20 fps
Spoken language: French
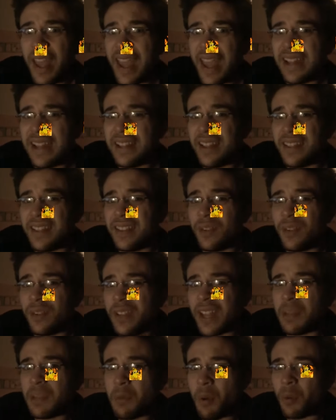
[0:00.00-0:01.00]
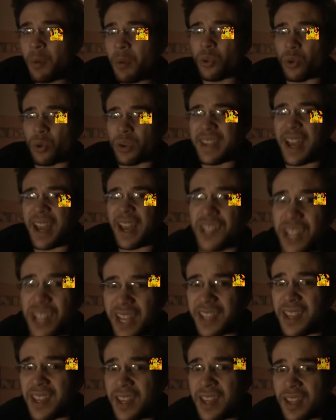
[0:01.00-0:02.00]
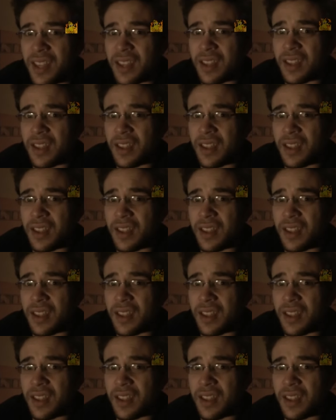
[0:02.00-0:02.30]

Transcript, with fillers: et il décide au dernier moment de le carjacker.